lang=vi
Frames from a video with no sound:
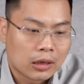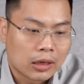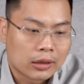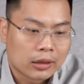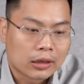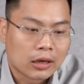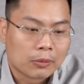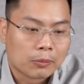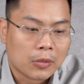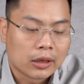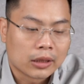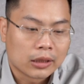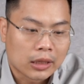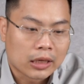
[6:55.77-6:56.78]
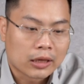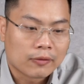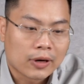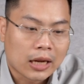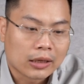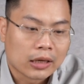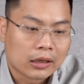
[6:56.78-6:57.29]
lên đến gần 10.000 tỷ
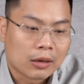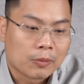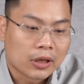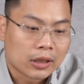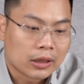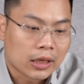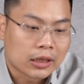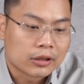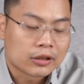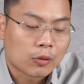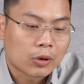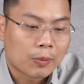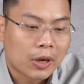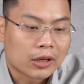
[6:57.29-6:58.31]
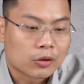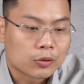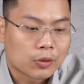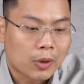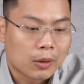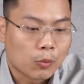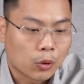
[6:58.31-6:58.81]
và đạt đỉnh là 10.000 tỷ trong năm
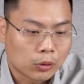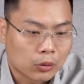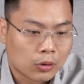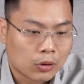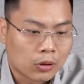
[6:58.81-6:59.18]
2021. À,